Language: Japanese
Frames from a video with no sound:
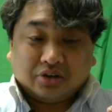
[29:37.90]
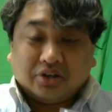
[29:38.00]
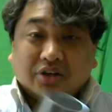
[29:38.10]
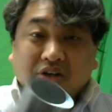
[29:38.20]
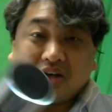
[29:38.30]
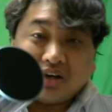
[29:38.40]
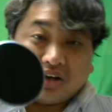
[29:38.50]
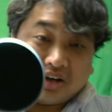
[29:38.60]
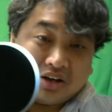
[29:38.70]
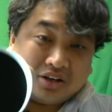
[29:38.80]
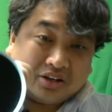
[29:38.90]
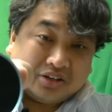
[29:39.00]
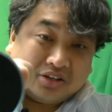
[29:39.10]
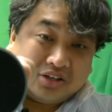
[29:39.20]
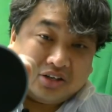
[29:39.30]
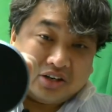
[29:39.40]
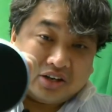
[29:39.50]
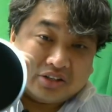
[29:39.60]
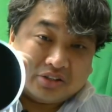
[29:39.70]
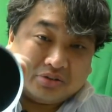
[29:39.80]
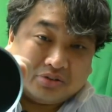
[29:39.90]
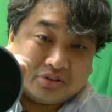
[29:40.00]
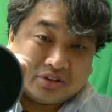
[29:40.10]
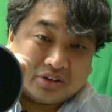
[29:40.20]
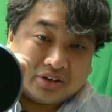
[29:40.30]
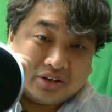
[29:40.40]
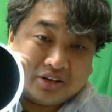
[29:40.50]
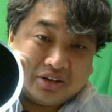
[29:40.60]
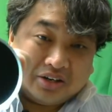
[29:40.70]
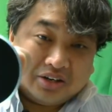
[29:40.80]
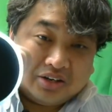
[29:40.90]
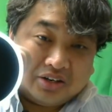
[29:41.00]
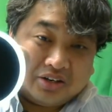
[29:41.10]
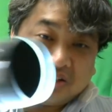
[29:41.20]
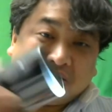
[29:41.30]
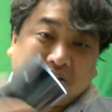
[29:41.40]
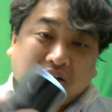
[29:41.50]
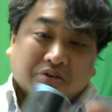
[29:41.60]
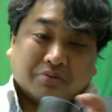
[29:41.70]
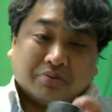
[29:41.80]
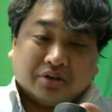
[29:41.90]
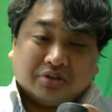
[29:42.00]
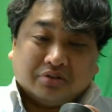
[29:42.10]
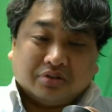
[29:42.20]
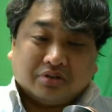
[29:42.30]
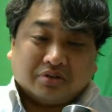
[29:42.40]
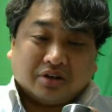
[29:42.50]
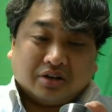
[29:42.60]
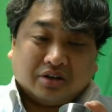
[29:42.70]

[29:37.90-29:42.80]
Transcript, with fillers: 綺麗綺麗すごく。え、なになにこれ爆発するのかこれ。